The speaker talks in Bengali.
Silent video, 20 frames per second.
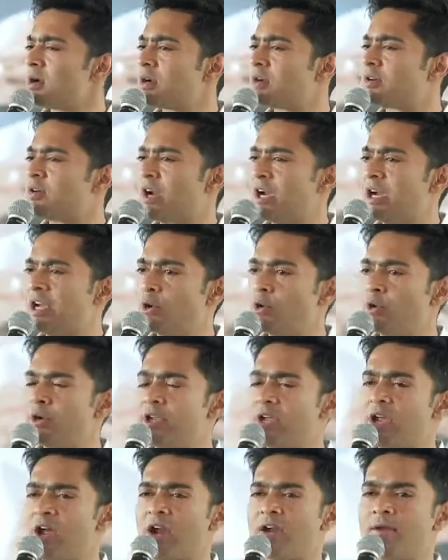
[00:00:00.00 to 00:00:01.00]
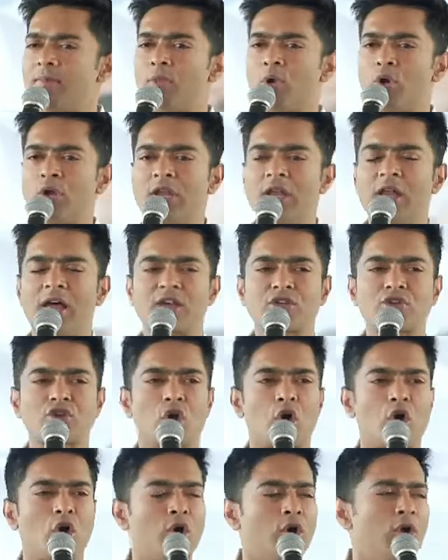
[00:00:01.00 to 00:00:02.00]
ট্রেড ইউনিয়ন মহিলা
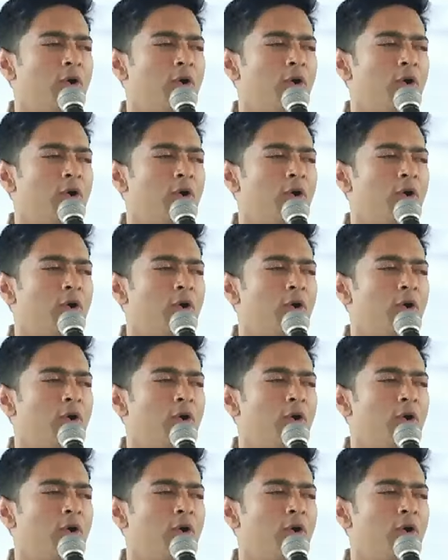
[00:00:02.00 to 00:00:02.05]
সহ